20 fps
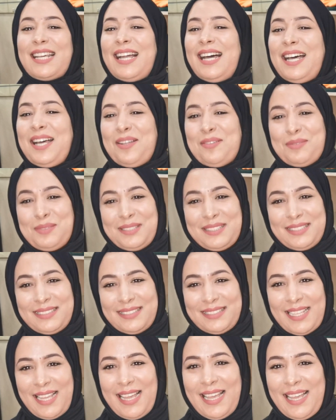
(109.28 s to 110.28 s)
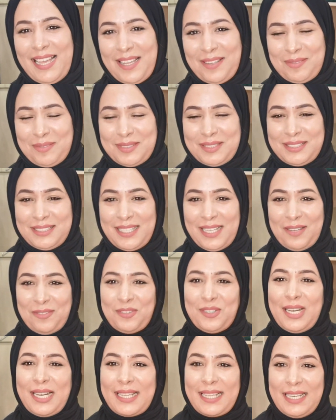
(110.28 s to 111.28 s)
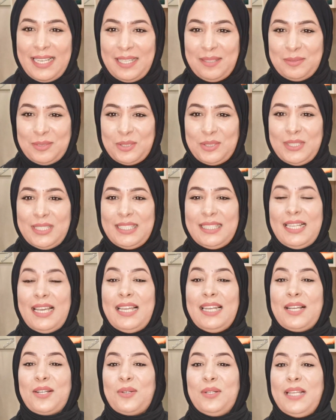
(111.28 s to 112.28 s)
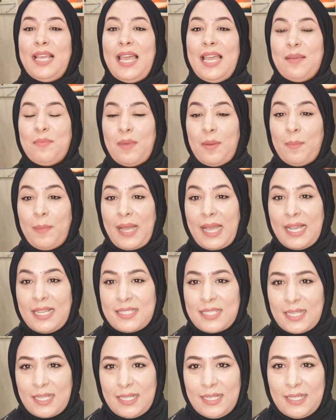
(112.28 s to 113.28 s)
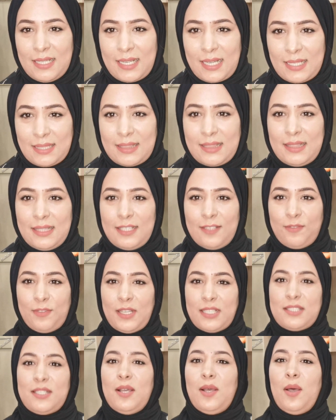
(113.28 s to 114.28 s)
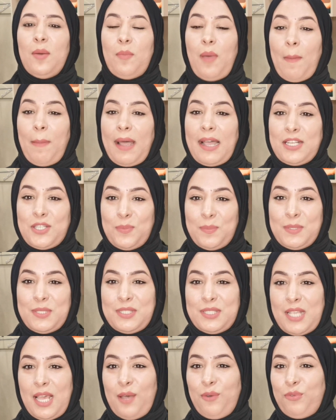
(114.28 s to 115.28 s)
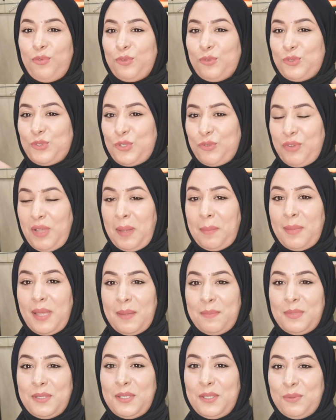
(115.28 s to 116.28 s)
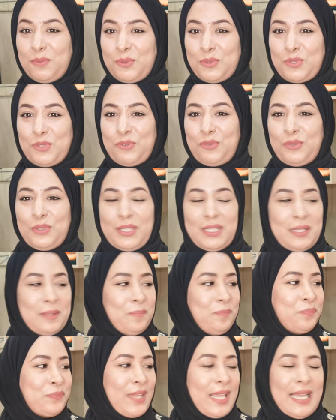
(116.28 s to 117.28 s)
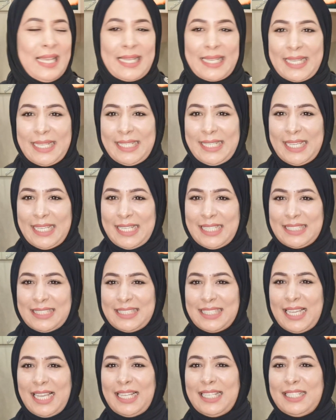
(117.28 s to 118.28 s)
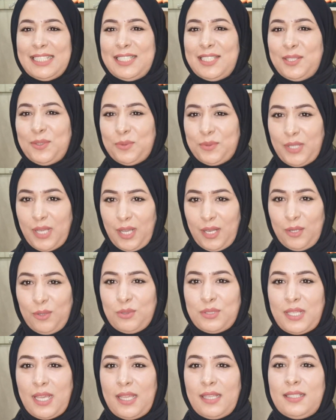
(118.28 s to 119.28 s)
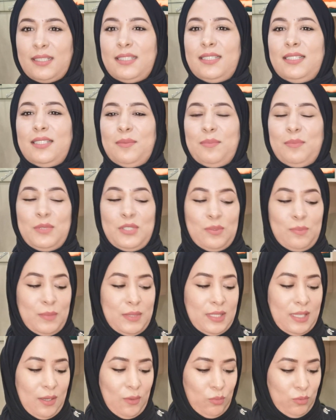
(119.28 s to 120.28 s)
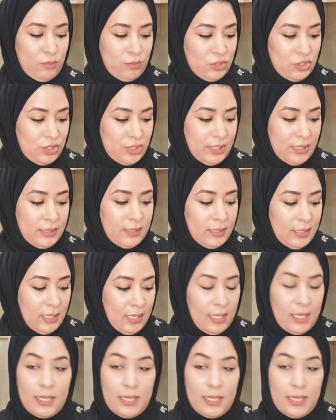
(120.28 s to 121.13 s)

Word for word: صراحه بزاف بزاف ولكن الحمد لله على كل حال ما بقاش على قد اللي فات ما بقاش بزاف ونشوف حبابي ونشوف آه، كليانات ديالي ونحلو تاني من اول جديد